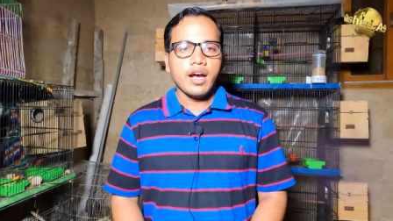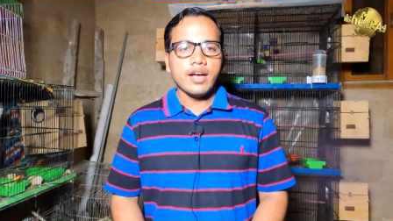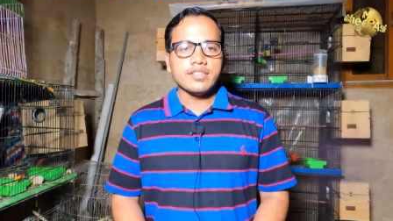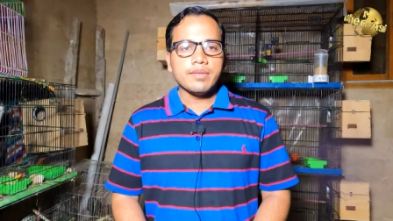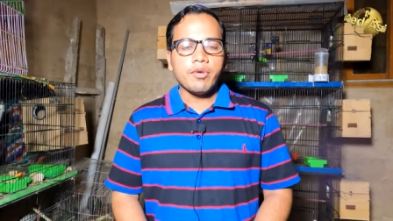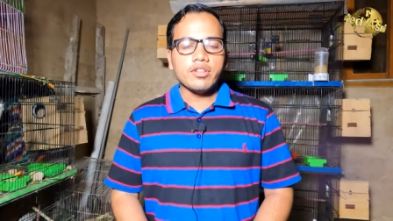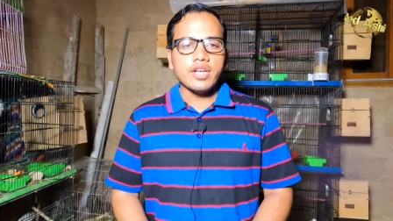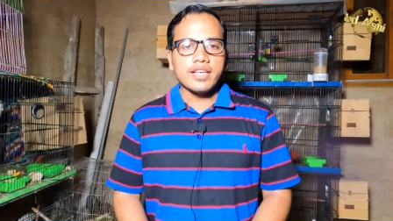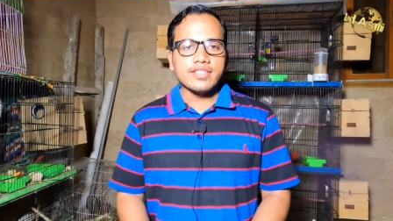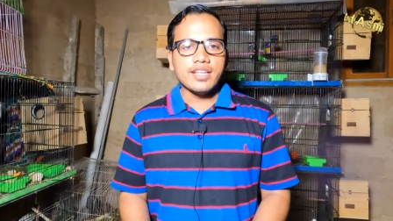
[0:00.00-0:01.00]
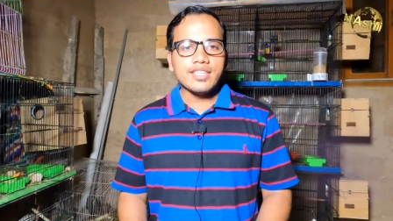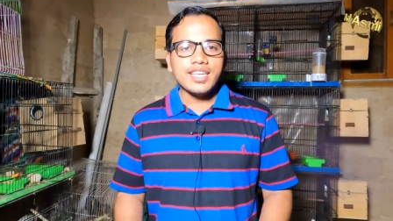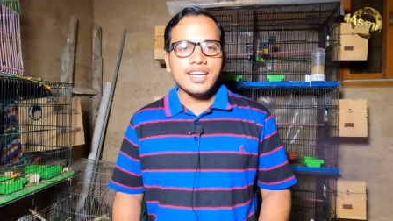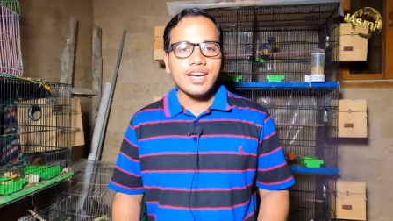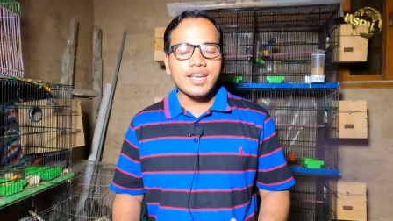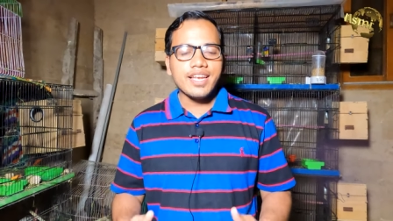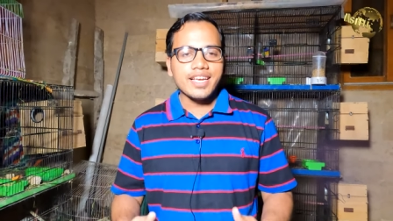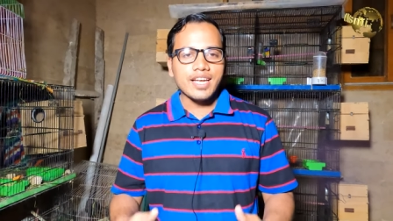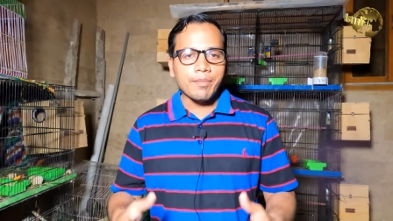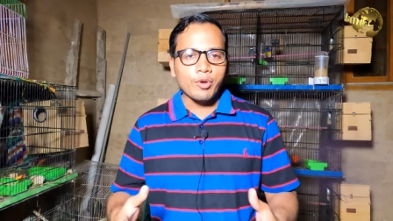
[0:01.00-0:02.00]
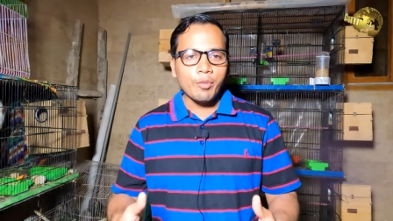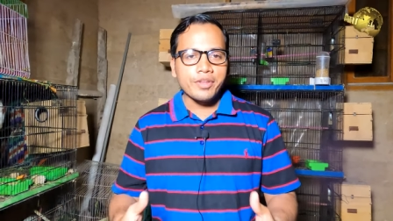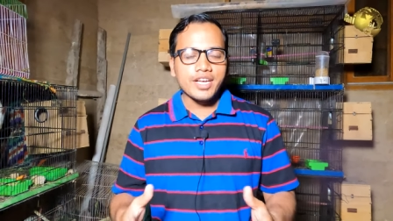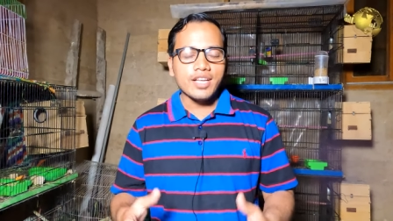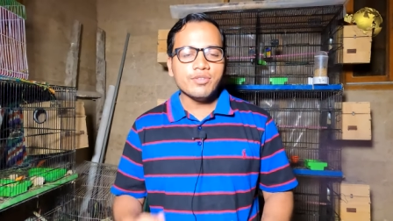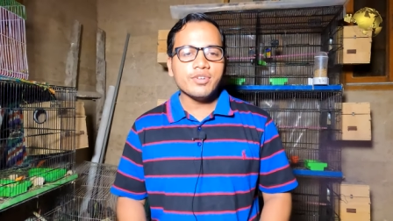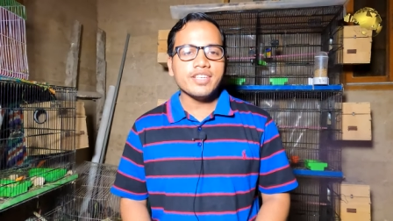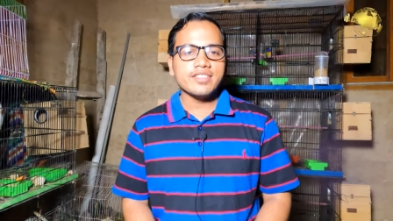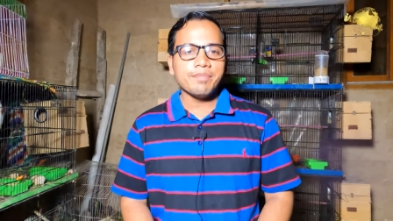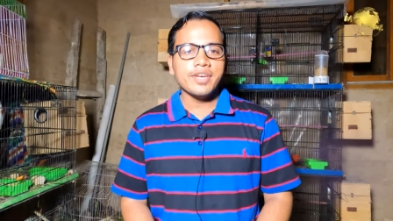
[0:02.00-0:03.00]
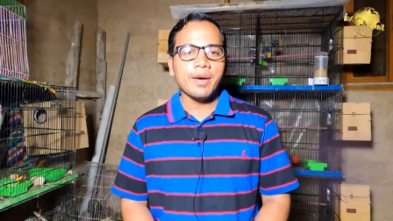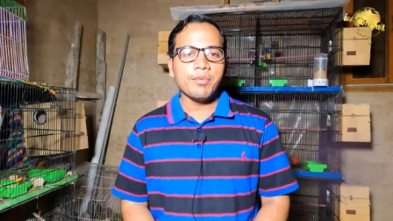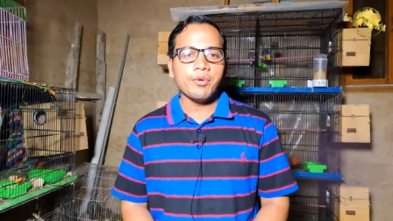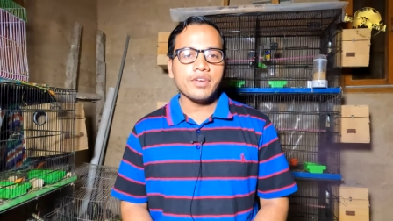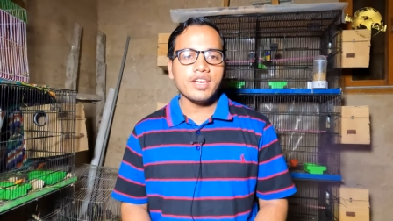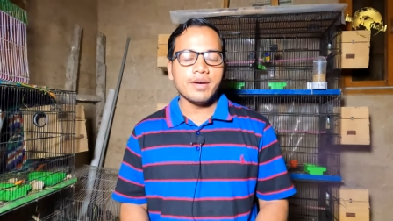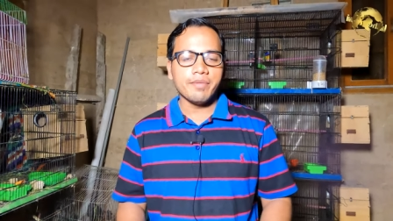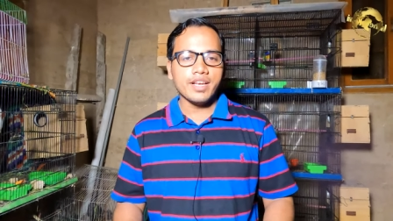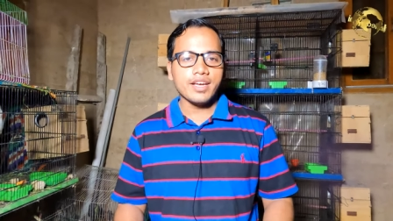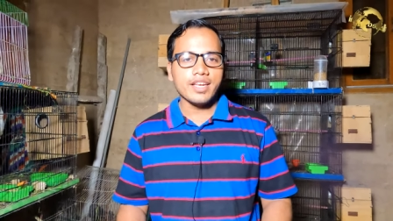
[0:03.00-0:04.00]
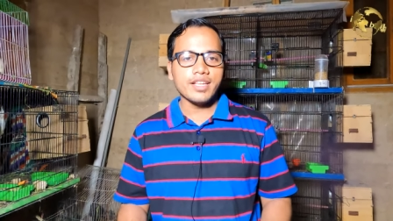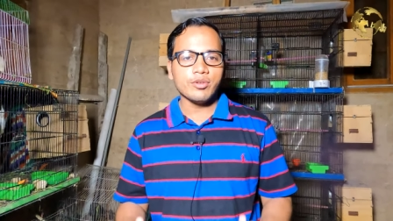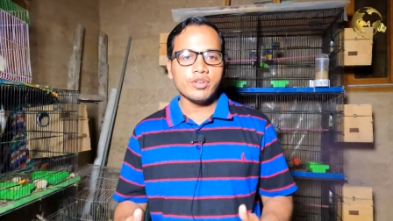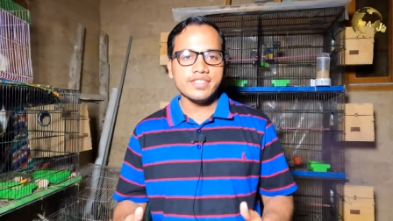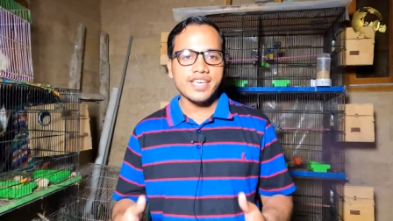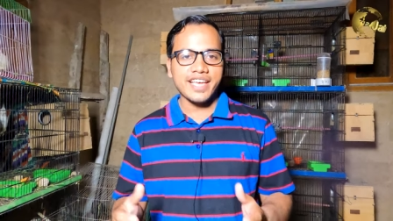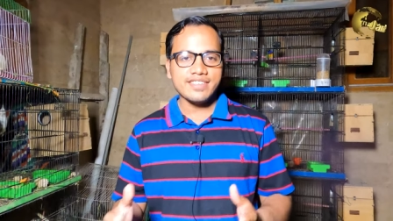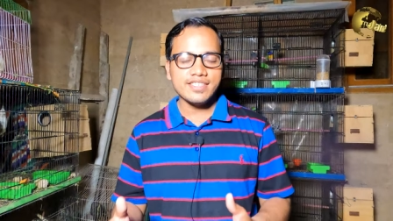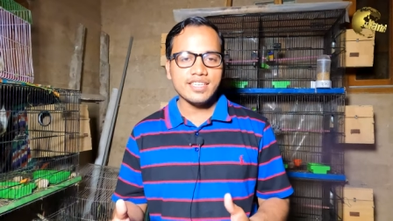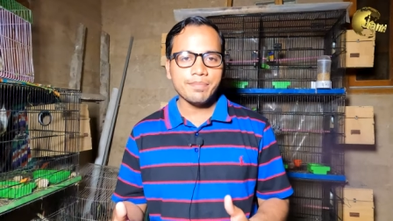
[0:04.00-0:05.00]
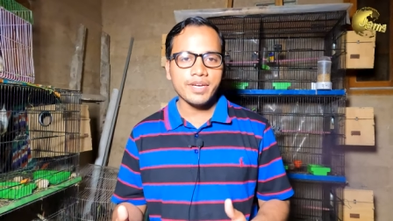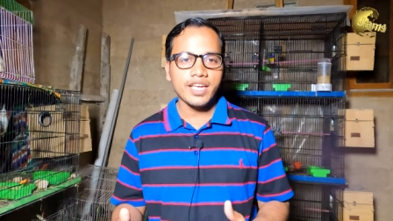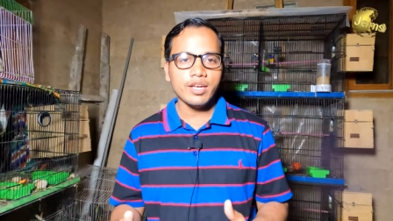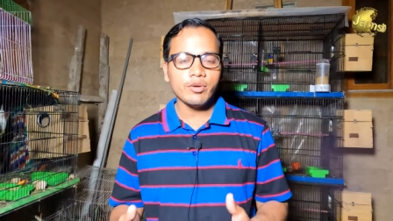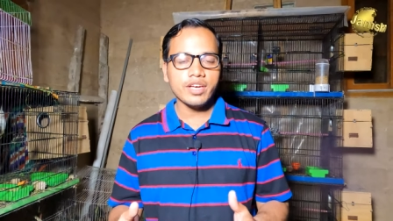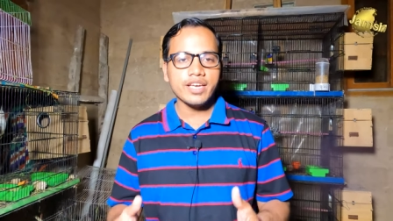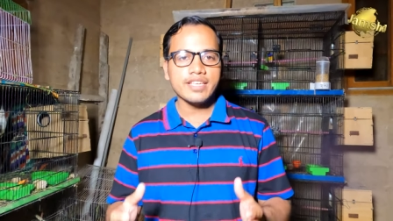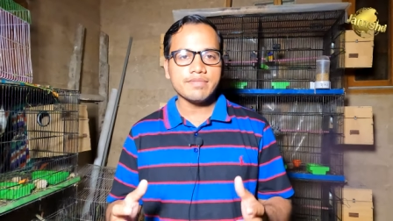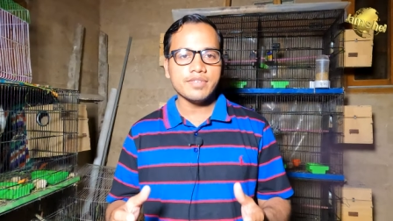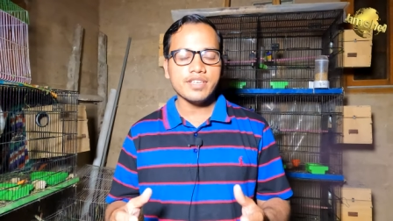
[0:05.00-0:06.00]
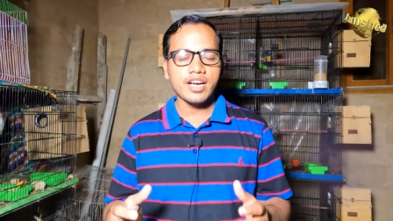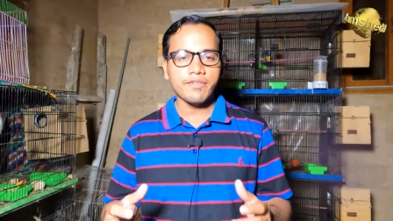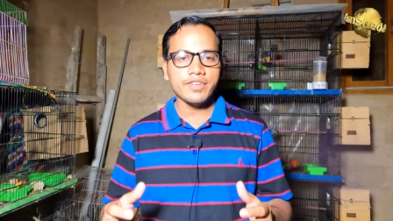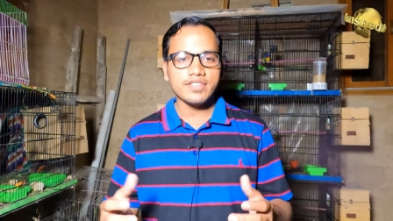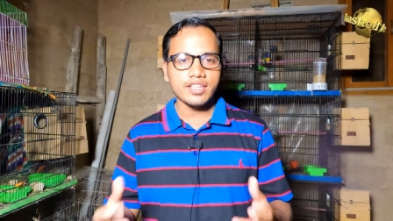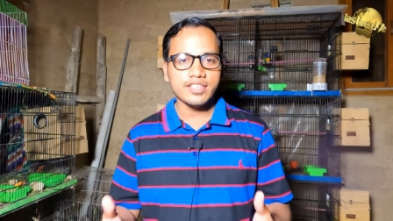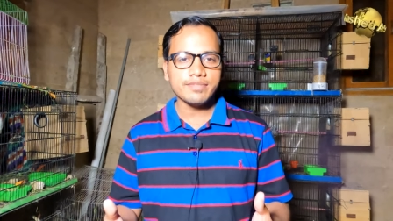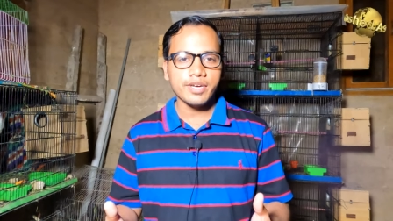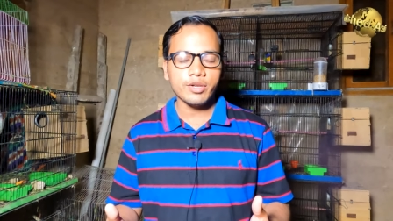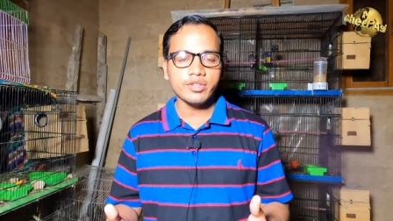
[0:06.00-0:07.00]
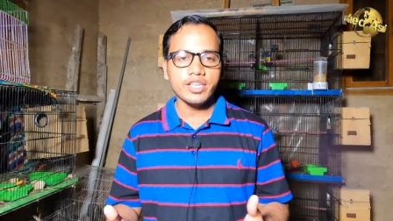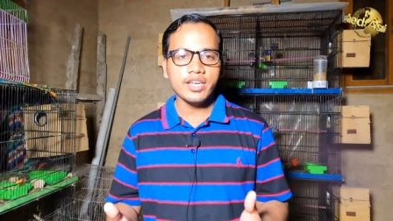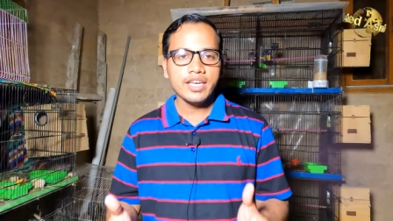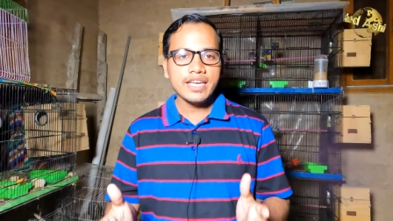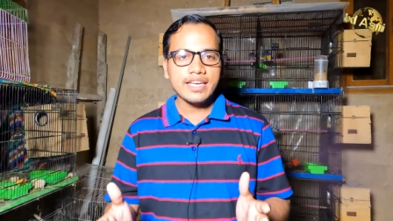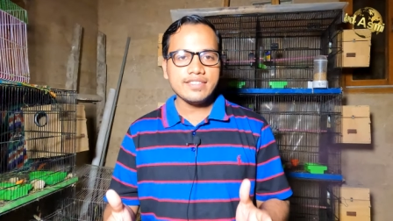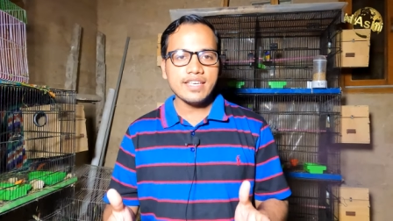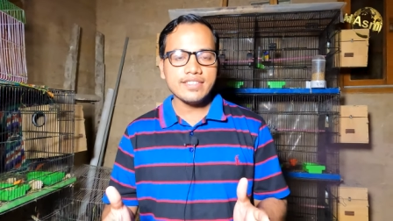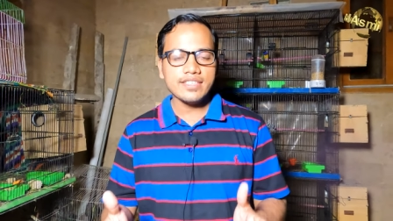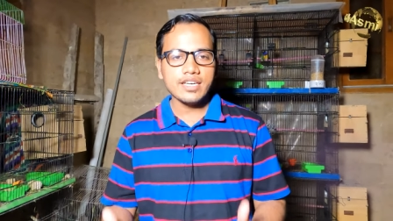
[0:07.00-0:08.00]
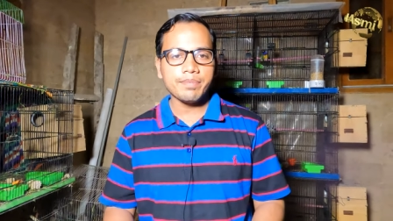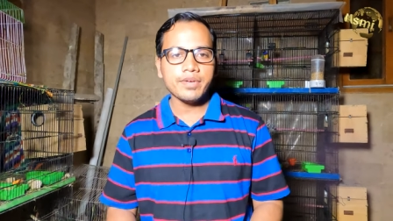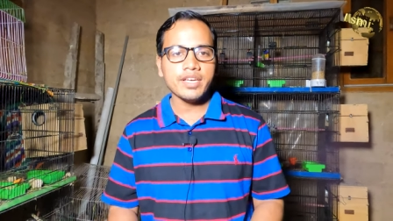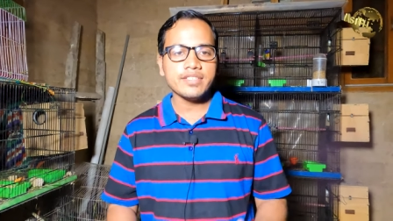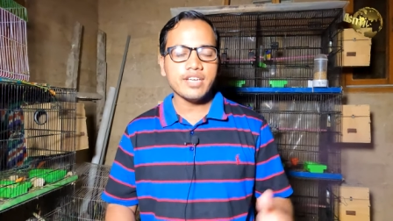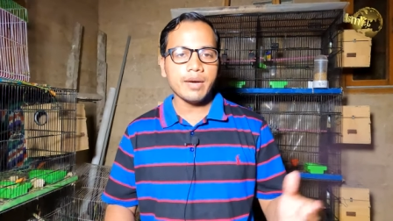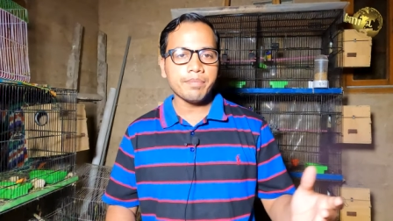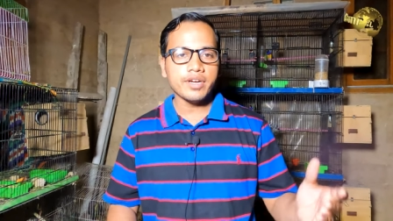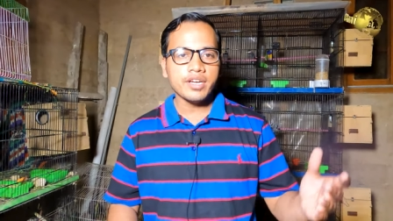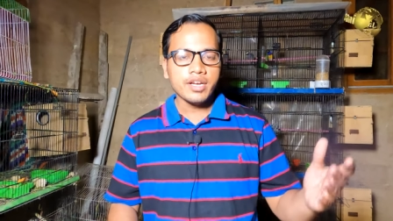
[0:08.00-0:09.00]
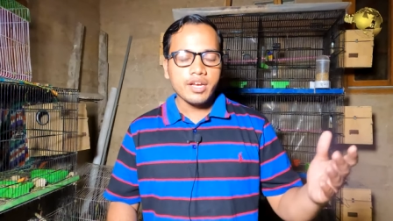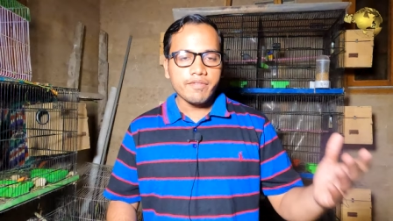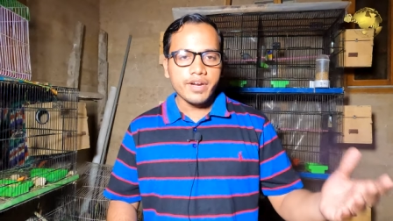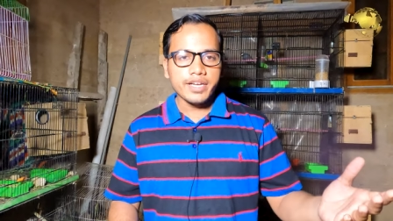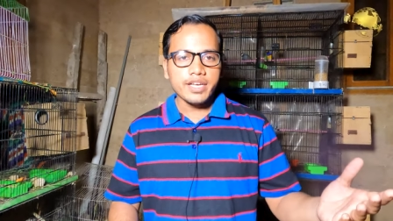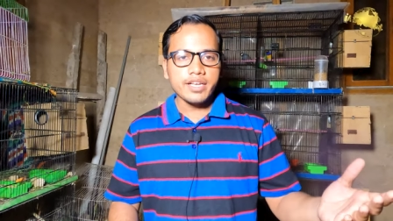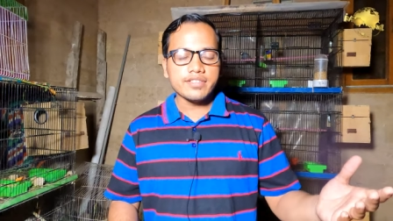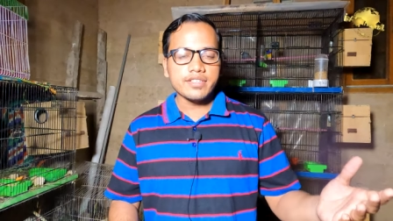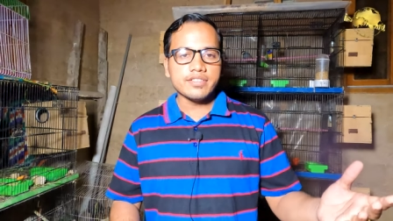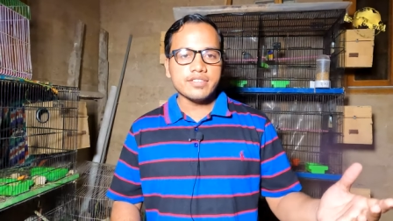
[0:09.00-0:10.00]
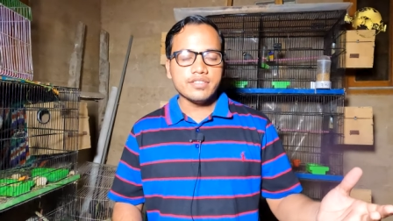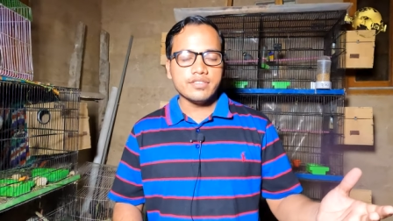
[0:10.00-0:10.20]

अच्छा बहुत आसान तरीका है लेकिन आप लोग को बता दूँ कि जब भी आप लोग ये अमल करें तो किसी ऐसी जगह पर करें क्योंकि इसमें काफ़ी ज़्यादा स्मेल होती है किसी ऐसी जगह पर जहाँ पर वेंटिलेशन